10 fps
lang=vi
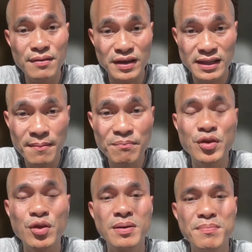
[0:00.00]
chi phí thấp
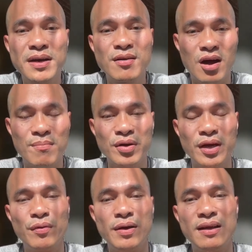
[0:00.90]
ví dụ mình biết nó có một
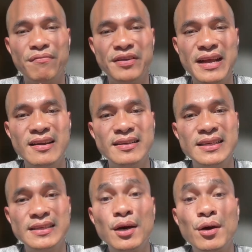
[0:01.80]
cái quỹ là
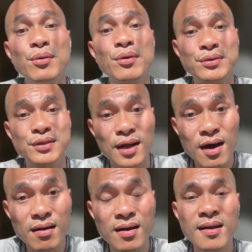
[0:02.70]
Fidelity Total
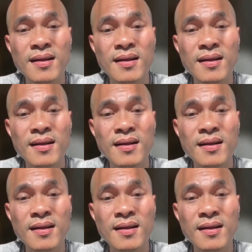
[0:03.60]
Stock